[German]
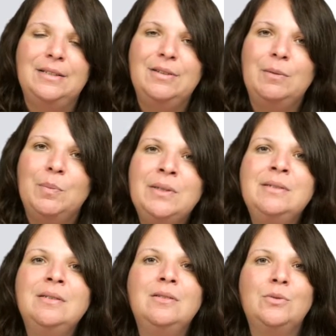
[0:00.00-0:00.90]
Deswegen
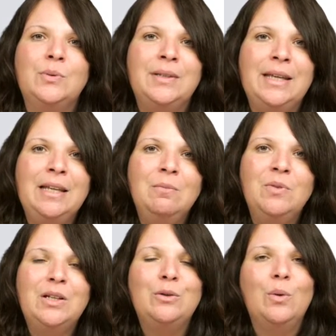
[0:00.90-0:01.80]
bitte zu jedem
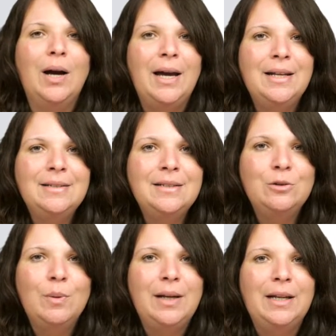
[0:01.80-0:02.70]
Video einzeln
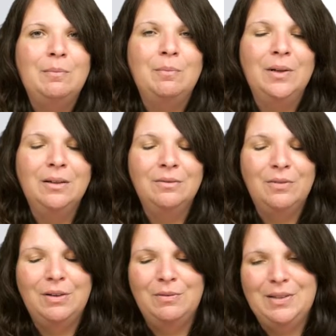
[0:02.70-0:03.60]
überleben. Ne?
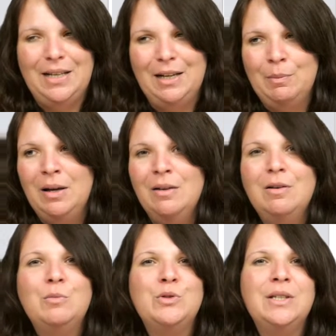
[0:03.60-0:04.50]
Wir, wir sagen immer,
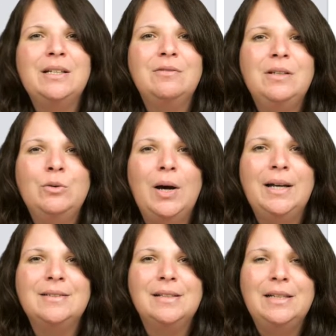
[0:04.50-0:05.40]
wir müssen jedes Video
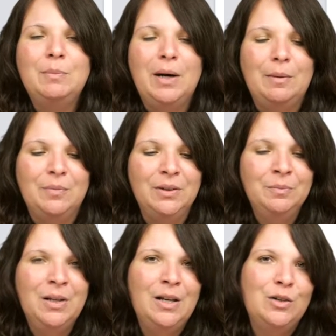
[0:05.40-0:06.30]
einzeln lieb haben. Ne?
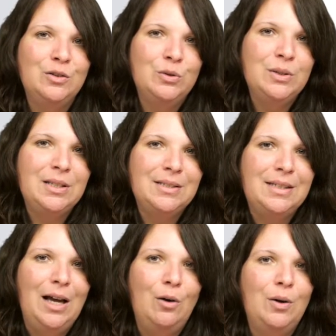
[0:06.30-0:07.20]
Und so ist das
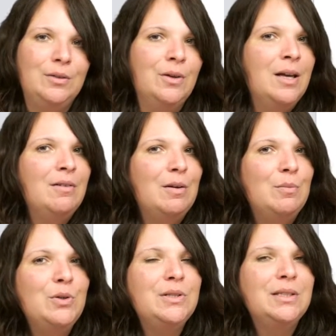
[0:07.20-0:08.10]
hier auch. Also wir
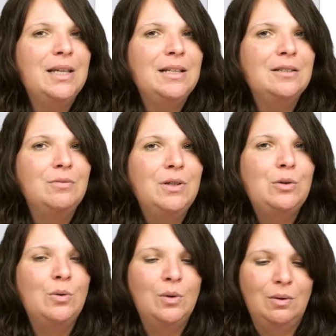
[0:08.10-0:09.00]
müssen jedes
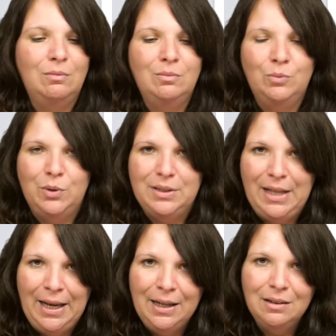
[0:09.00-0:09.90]
Video
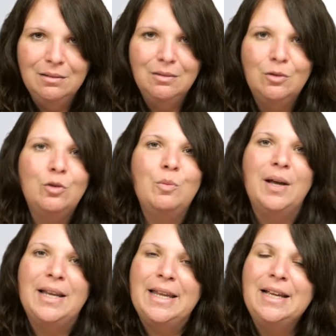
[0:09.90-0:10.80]
durchdenken,
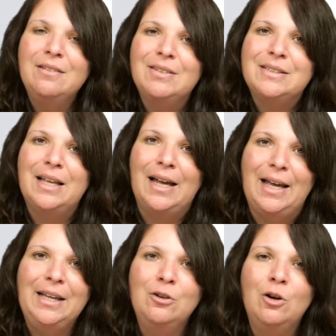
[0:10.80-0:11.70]
überlegen, was da
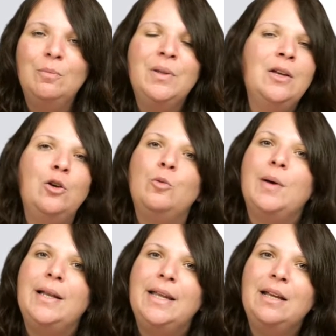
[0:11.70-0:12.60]
reinkommt,
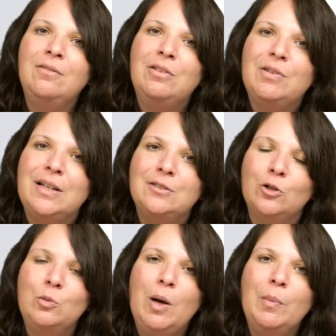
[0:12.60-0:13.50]
überlegen, wie wir
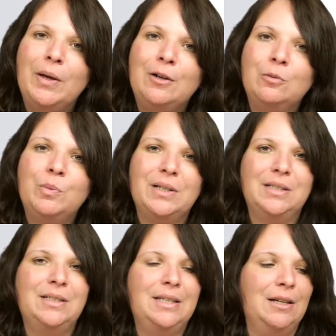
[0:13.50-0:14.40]
das rüberbringen und
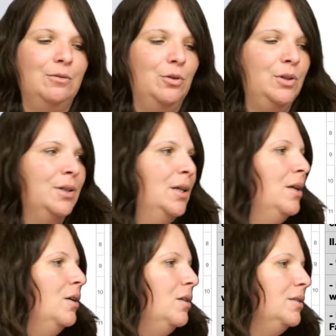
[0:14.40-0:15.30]
präsentieren wollen.
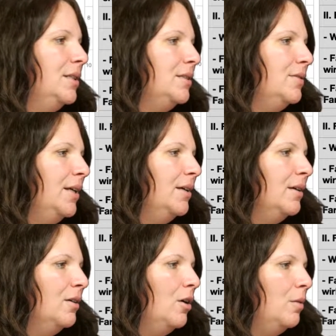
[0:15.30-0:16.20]
Und
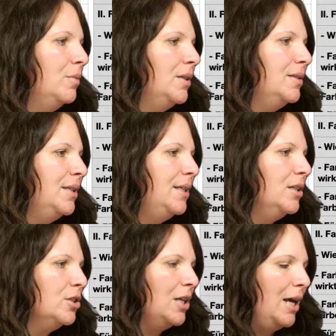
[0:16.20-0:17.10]
deswegen kommt jetzt
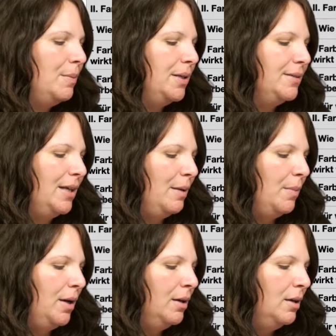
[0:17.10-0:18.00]
hier, schreibe ich jetzt
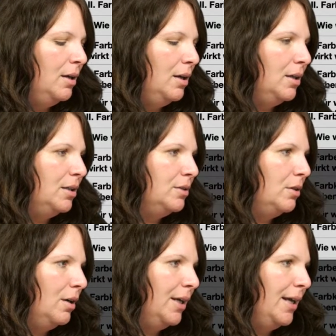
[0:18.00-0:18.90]
einmal äh,
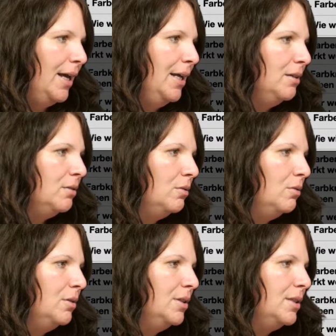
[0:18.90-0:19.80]
Talking Head
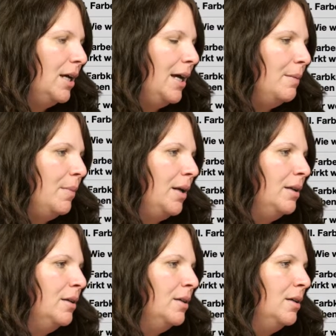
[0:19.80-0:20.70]
und
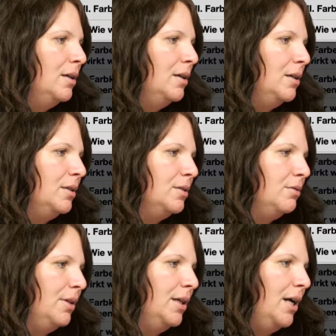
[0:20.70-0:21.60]
einmal äh,
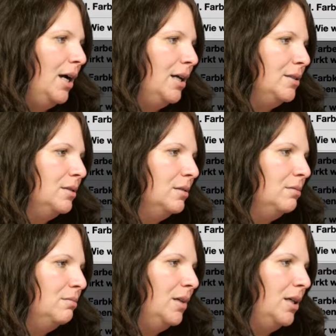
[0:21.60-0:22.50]
Screencast.
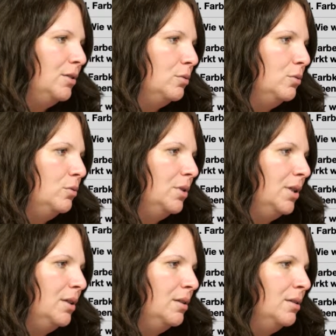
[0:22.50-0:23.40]
Also
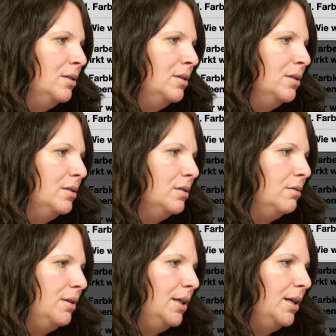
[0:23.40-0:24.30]
oder
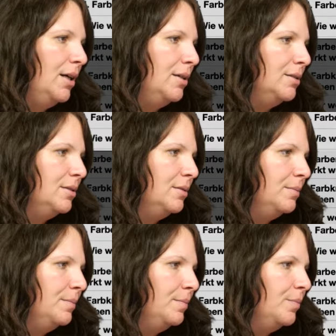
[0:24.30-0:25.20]
Screencast.